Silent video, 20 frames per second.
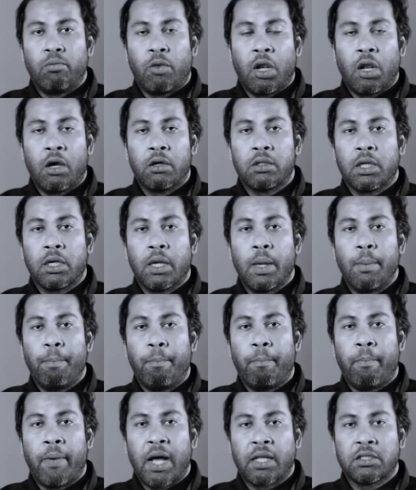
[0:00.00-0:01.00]
বলা হয় থেকে
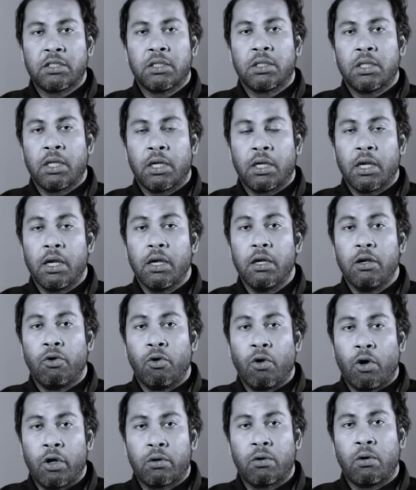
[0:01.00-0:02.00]
পাঁচ থেকে
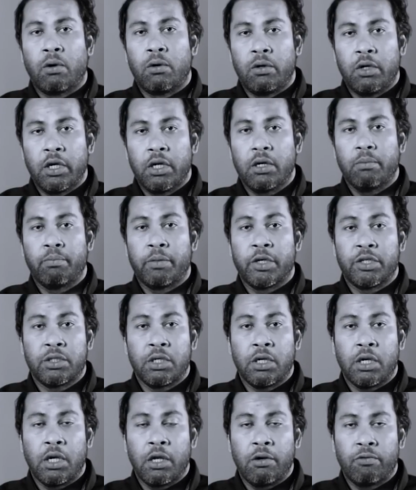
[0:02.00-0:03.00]
নয় খণ্ডের
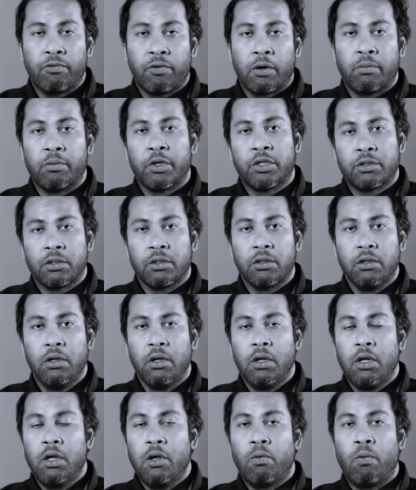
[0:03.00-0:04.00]
বেশি ইনফরমেশন
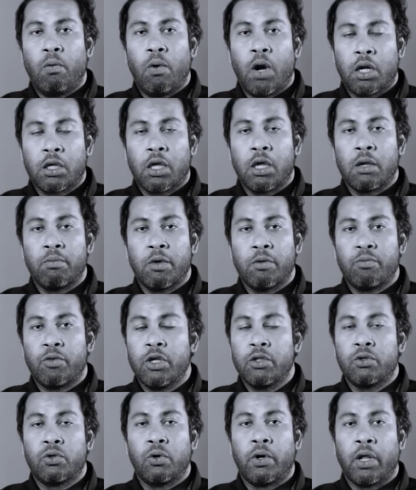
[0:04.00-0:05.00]
ওয়ার্কিং
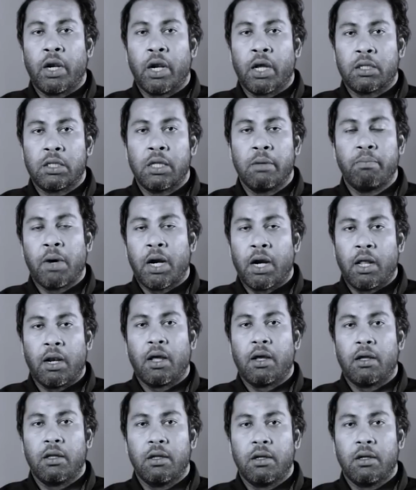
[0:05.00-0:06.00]
মেমোরি ধরে রাখতে পারে
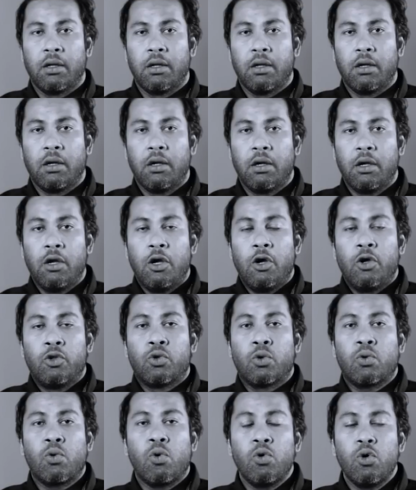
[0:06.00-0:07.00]
না
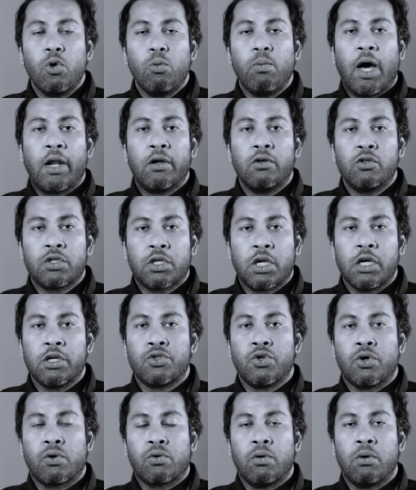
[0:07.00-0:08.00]
তো কোনো মানুষকে
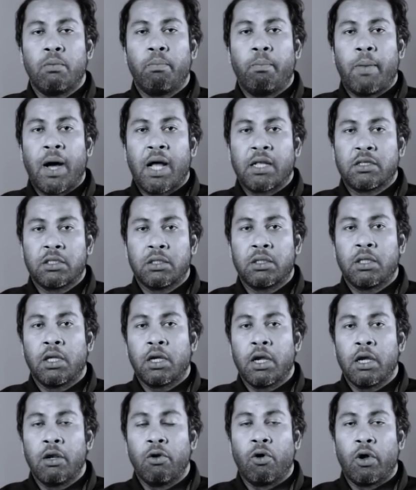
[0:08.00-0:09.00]
যখন পাঁচ
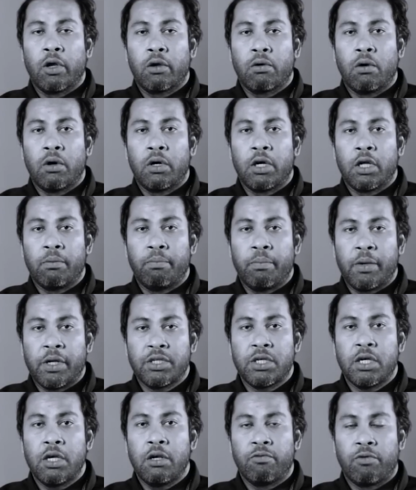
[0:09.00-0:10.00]
থেকে নয় খণ্ডের
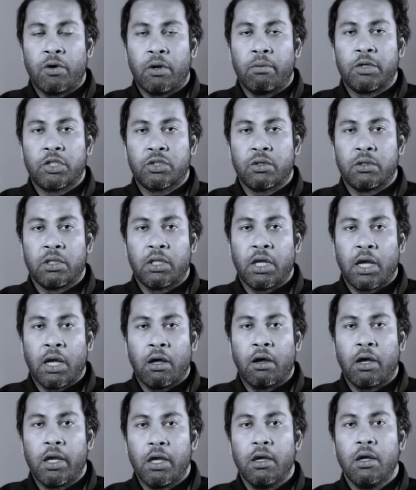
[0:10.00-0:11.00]
বেশি ইনফরমেশন দেয়া
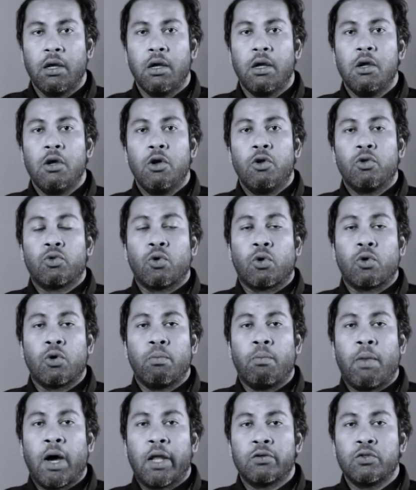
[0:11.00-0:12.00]
হয়
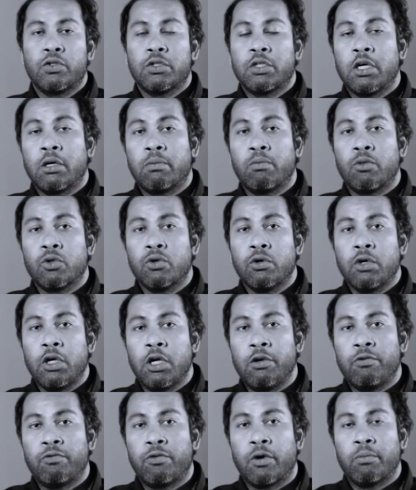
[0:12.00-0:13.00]
তখন মানুষ ঠিকমতো
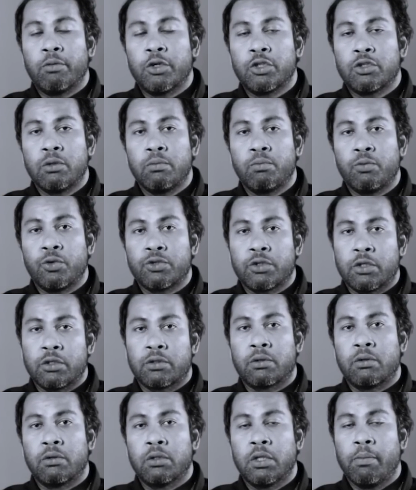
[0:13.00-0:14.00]
ইনফরমেশন প্রসেস
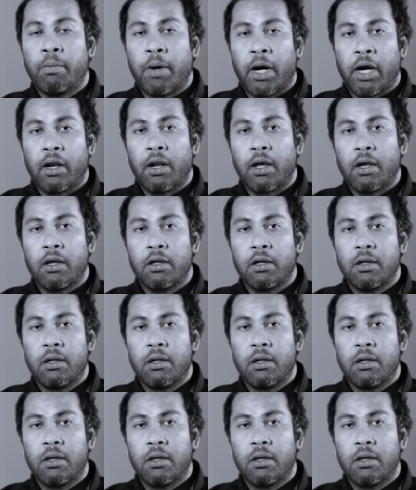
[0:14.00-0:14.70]
করতে পারে না